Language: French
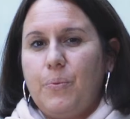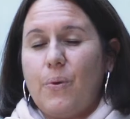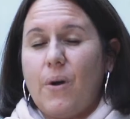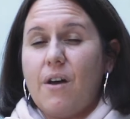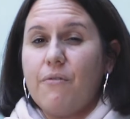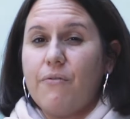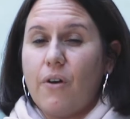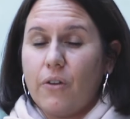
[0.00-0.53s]

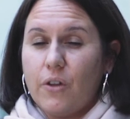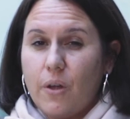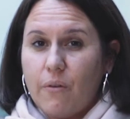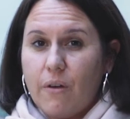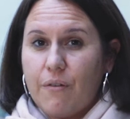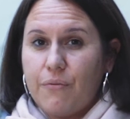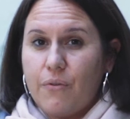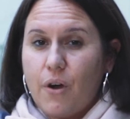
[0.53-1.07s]
Pour un
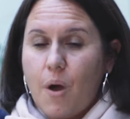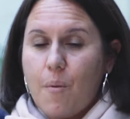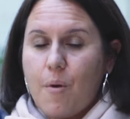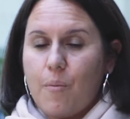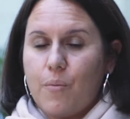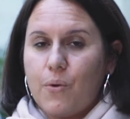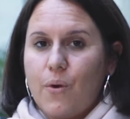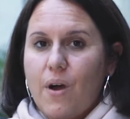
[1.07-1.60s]
forum
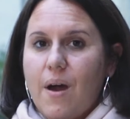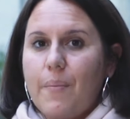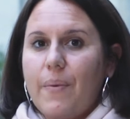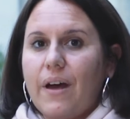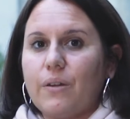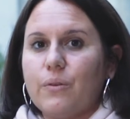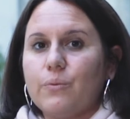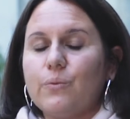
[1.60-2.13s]
emploi,
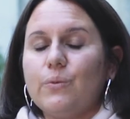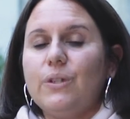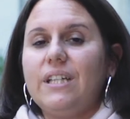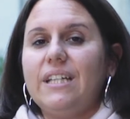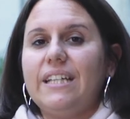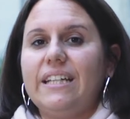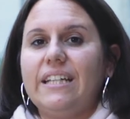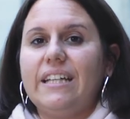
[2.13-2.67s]
pardon,
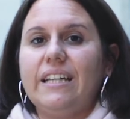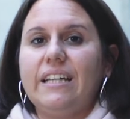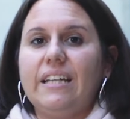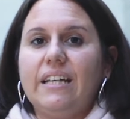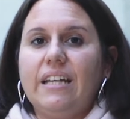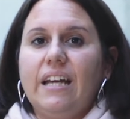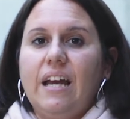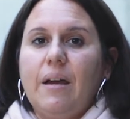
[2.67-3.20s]
il
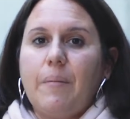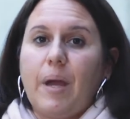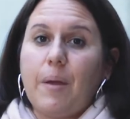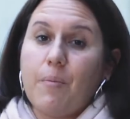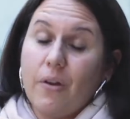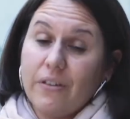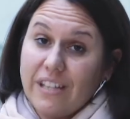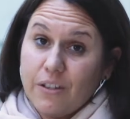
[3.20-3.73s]
est
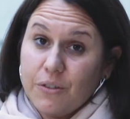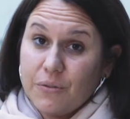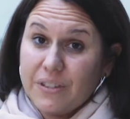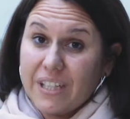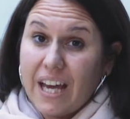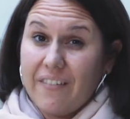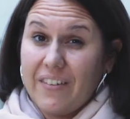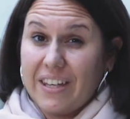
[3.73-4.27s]
primordial de
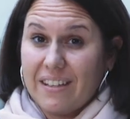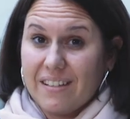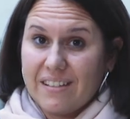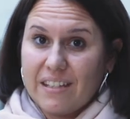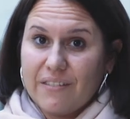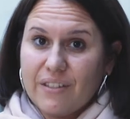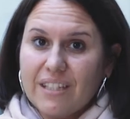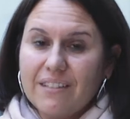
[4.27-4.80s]
venir avec un
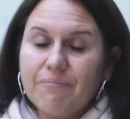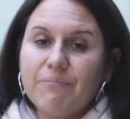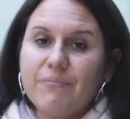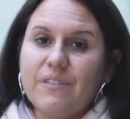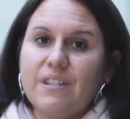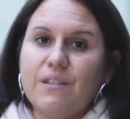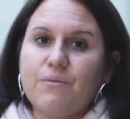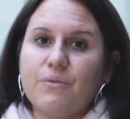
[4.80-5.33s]
CV,
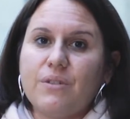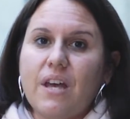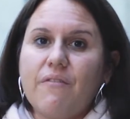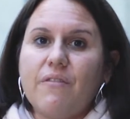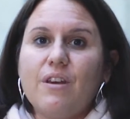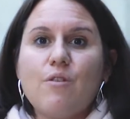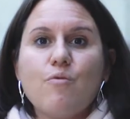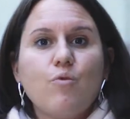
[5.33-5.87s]
si vous
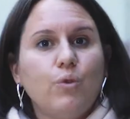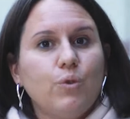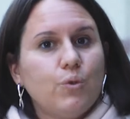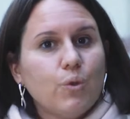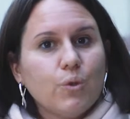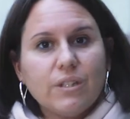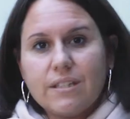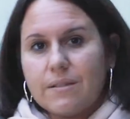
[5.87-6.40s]
avez, ou une
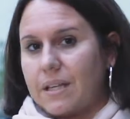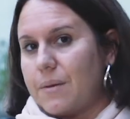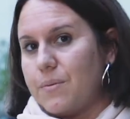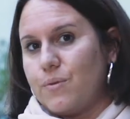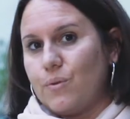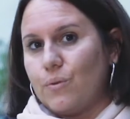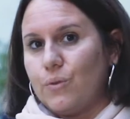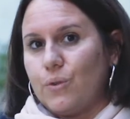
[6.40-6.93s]
courte
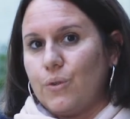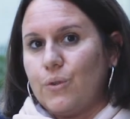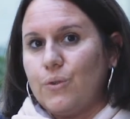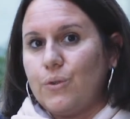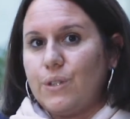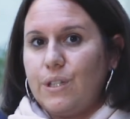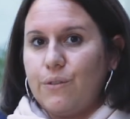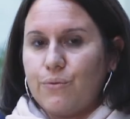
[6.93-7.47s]
description de
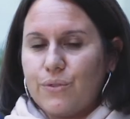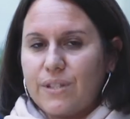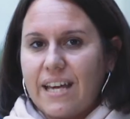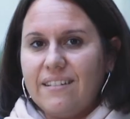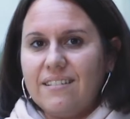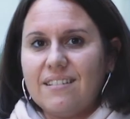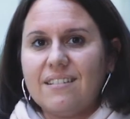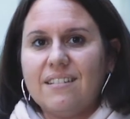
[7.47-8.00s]
qui vous
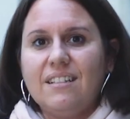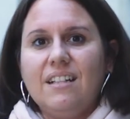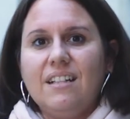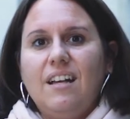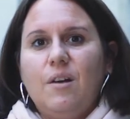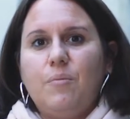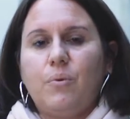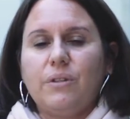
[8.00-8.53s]
êtes,
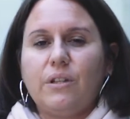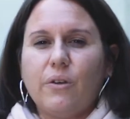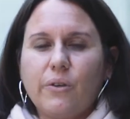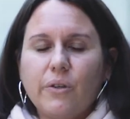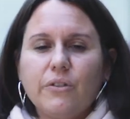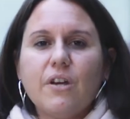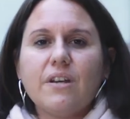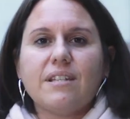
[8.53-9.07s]
pour des
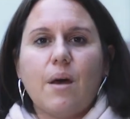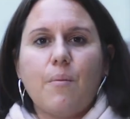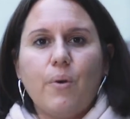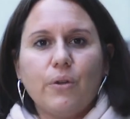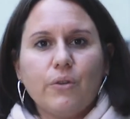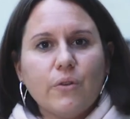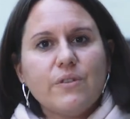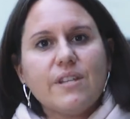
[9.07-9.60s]
recruteurs, c'est
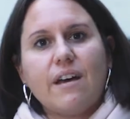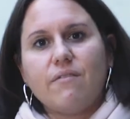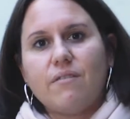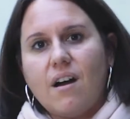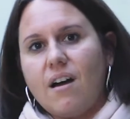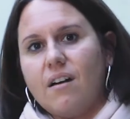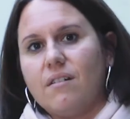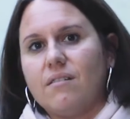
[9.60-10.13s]
important de
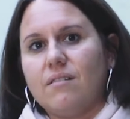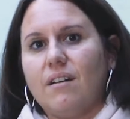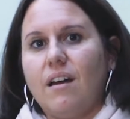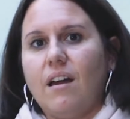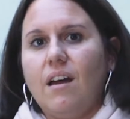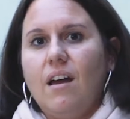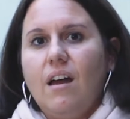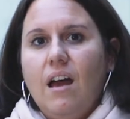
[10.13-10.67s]
savoir euh,
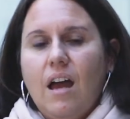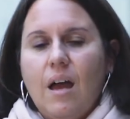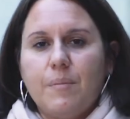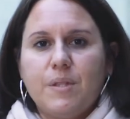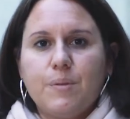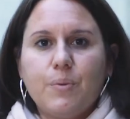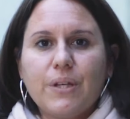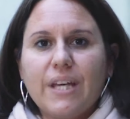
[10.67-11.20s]

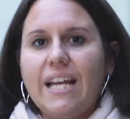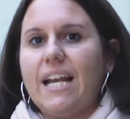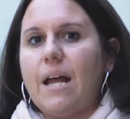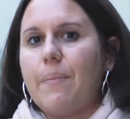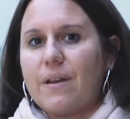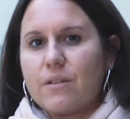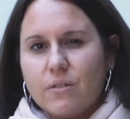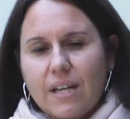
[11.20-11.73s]
un petit peu quelle est
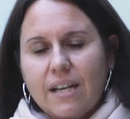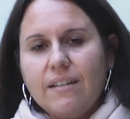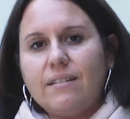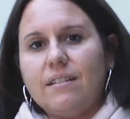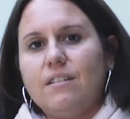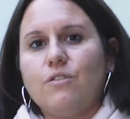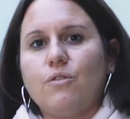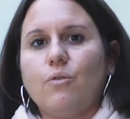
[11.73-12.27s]
la
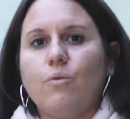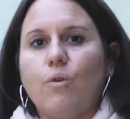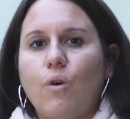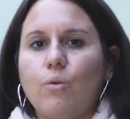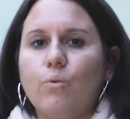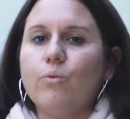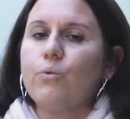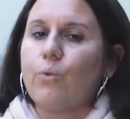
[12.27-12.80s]
personnalité des gens qu'on
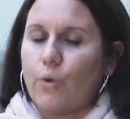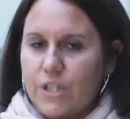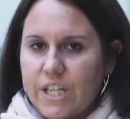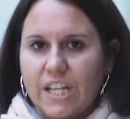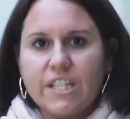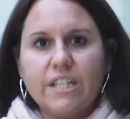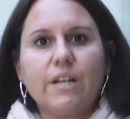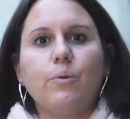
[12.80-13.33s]
rencontre. On
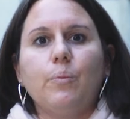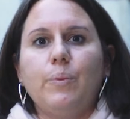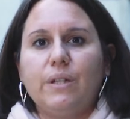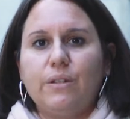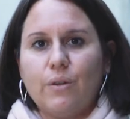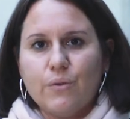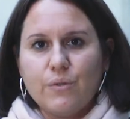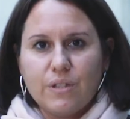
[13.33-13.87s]
cherche des
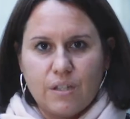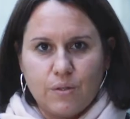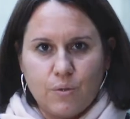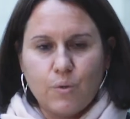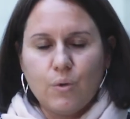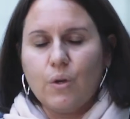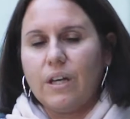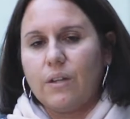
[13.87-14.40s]
compétences, c'est
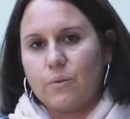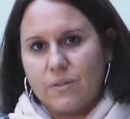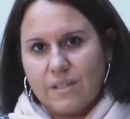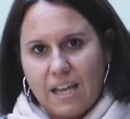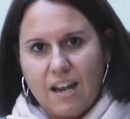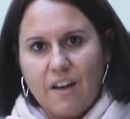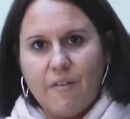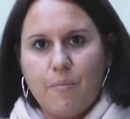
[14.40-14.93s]
sûr, et donc
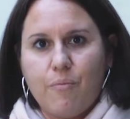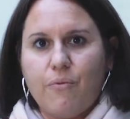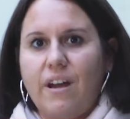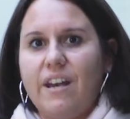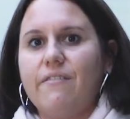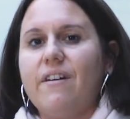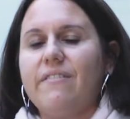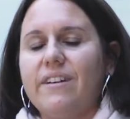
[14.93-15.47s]
celle là on va
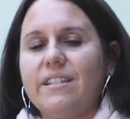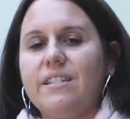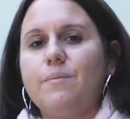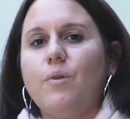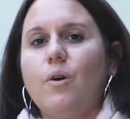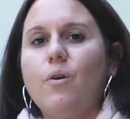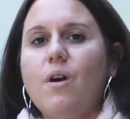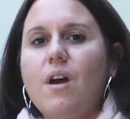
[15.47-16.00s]
pouvoir les voir facilement.